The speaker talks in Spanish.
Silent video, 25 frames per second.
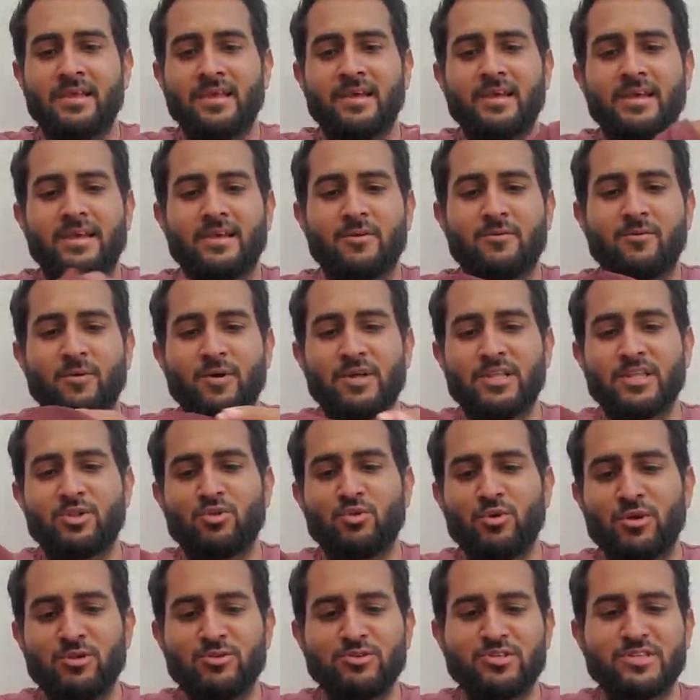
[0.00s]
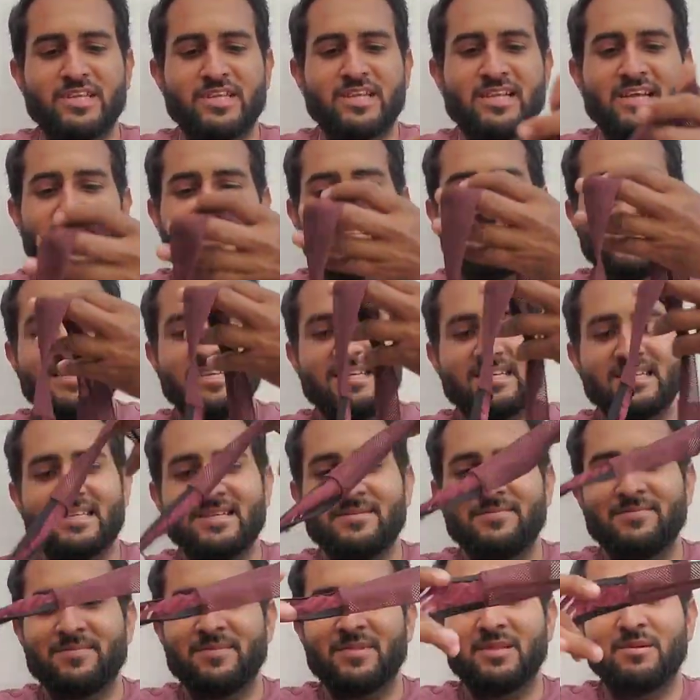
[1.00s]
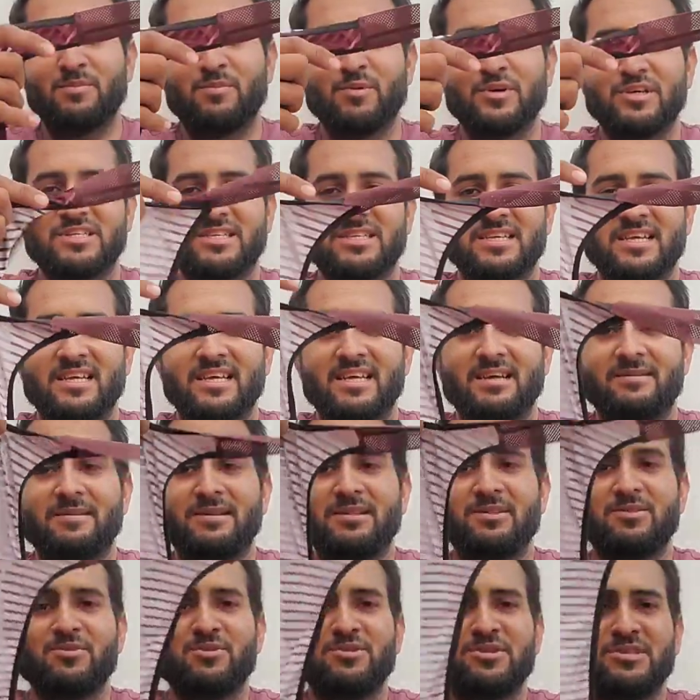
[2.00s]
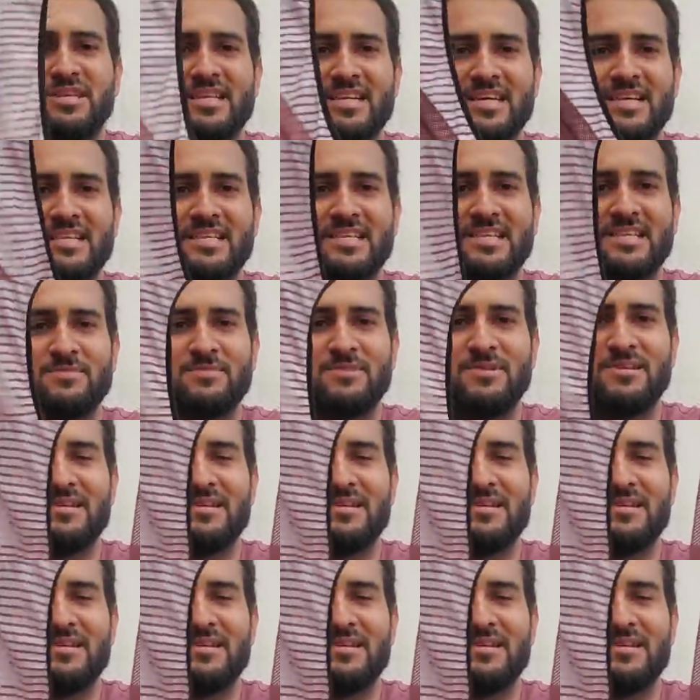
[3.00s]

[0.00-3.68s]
En cuanto a los tirantes, pues se ven unos tirantes